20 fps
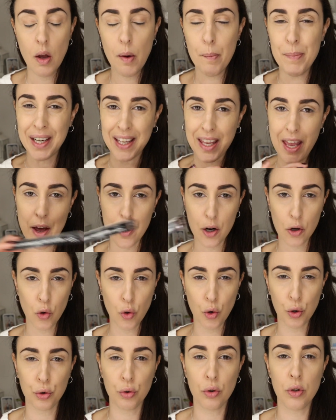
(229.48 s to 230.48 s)
perché era
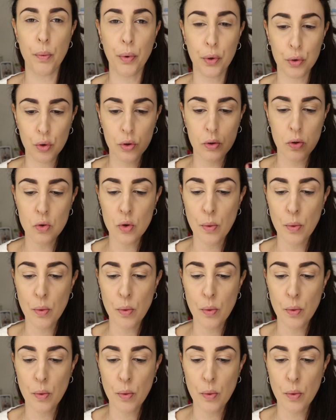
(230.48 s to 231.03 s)
corto di prodotti